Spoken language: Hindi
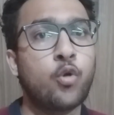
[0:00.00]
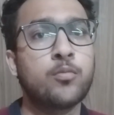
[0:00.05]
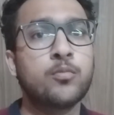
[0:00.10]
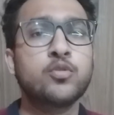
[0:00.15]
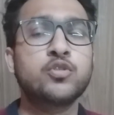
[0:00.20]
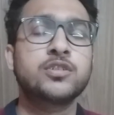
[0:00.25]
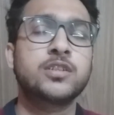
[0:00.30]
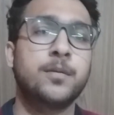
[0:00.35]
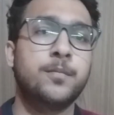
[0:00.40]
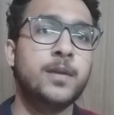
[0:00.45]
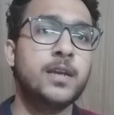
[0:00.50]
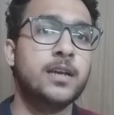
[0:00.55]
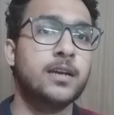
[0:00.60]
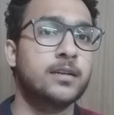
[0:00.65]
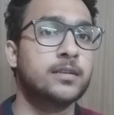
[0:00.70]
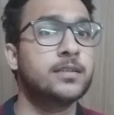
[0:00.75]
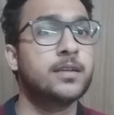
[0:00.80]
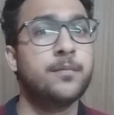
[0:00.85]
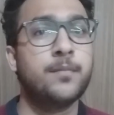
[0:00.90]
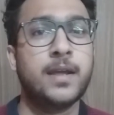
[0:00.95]
ऑलमोस्ट सभी
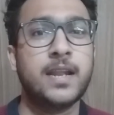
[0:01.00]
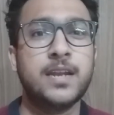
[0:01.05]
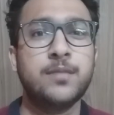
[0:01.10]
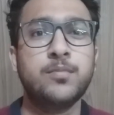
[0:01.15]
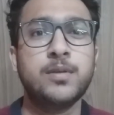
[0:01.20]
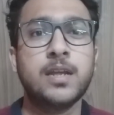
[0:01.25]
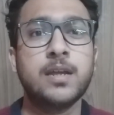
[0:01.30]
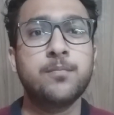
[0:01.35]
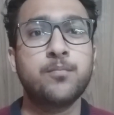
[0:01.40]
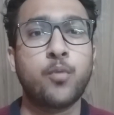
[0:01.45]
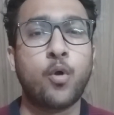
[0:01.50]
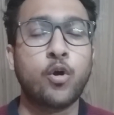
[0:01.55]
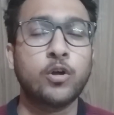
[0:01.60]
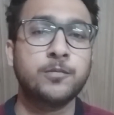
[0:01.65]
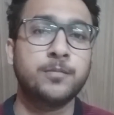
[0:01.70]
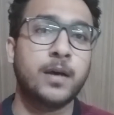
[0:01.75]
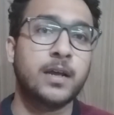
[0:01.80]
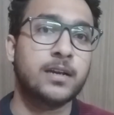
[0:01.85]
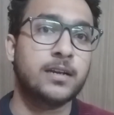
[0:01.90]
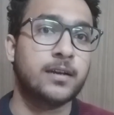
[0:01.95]
करते हैं मैंने भी ये
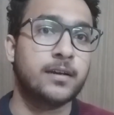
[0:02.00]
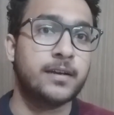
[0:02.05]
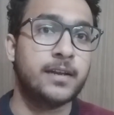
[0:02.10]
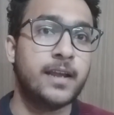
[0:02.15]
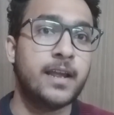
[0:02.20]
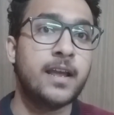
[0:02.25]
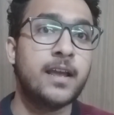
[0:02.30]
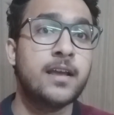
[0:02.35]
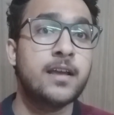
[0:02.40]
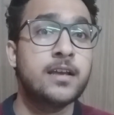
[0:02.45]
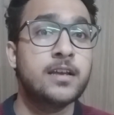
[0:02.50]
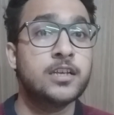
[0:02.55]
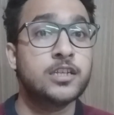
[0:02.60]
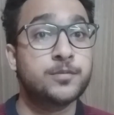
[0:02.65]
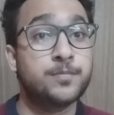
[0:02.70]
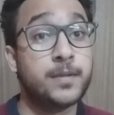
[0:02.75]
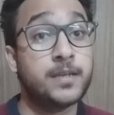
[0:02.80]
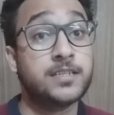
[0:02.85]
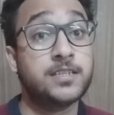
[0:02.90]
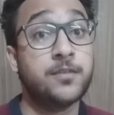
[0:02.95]
बहुत बार करी है
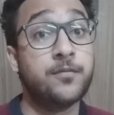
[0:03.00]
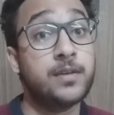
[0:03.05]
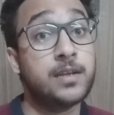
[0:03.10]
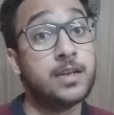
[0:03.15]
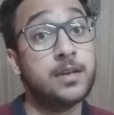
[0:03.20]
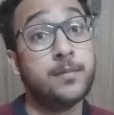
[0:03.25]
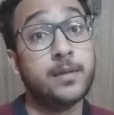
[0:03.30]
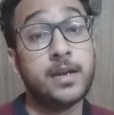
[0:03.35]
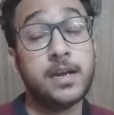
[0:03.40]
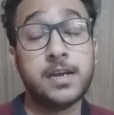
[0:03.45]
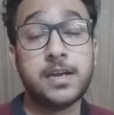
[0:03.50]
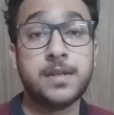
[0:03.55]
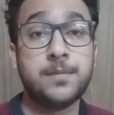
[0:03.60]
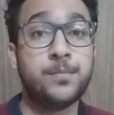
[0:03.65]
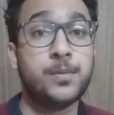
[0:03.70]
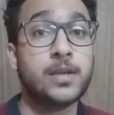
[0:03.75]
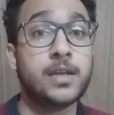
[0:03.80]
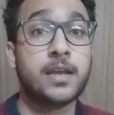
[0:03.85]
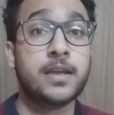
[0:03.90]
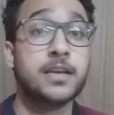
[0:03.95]
स्पेसिफिकली मैंने डी
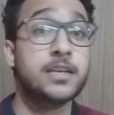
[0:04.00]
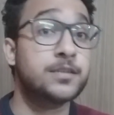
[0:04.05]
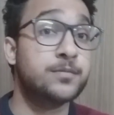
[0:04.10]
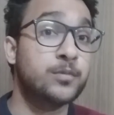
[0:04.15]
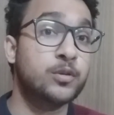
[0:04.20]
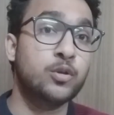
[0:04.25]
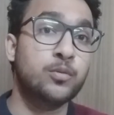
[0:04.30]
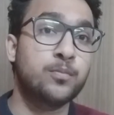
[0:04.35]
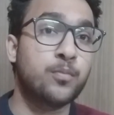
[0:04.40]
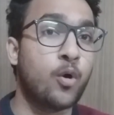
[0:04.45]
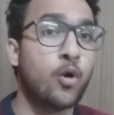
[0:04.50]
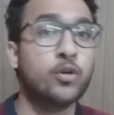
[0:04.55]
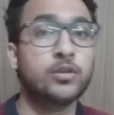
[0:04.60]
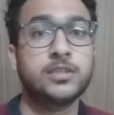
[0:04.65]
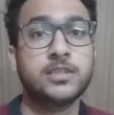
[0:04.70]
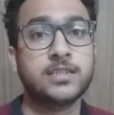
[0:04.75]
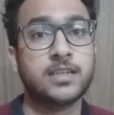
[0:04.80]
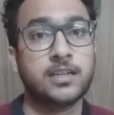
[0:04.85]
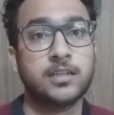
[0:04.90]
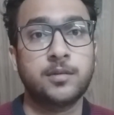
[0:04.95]
के केस में तो बहुत
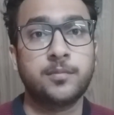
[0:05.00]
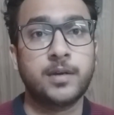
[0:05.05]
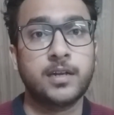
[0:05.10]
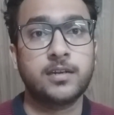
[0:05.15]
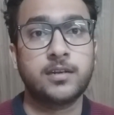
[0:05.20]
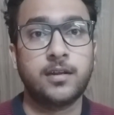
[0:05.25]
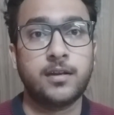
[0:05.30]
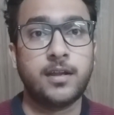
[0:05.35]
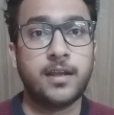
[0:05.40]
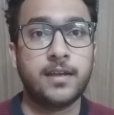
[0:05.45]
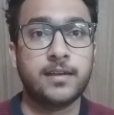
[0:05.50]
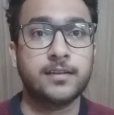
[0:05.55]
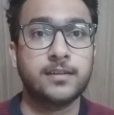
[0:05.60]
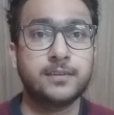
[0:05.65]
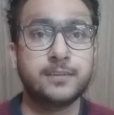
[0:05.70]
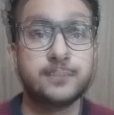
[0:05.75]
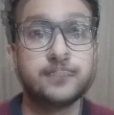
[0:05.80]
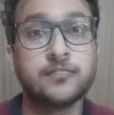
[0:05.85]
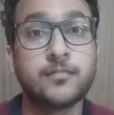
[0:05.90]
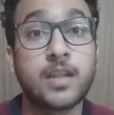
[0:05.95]
ही ज़्यादा बार करी है ये
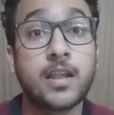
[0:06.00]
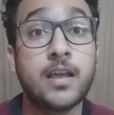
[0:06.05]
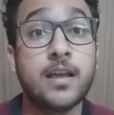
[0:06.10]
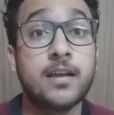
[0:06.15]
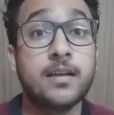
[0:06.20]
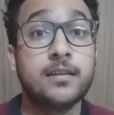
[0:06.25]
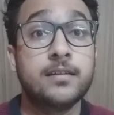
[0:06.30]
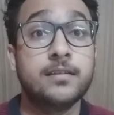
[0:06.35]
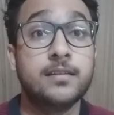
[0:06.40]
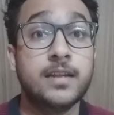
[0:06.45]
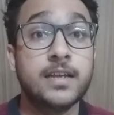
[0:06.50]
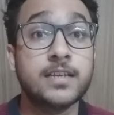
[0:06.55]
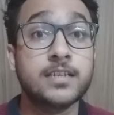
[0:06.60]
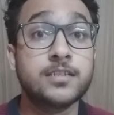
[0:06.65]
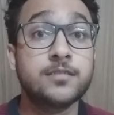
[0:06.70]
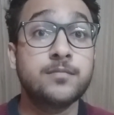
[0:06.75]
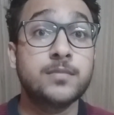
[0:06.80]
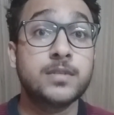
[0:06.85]
गलती नेक्स्ट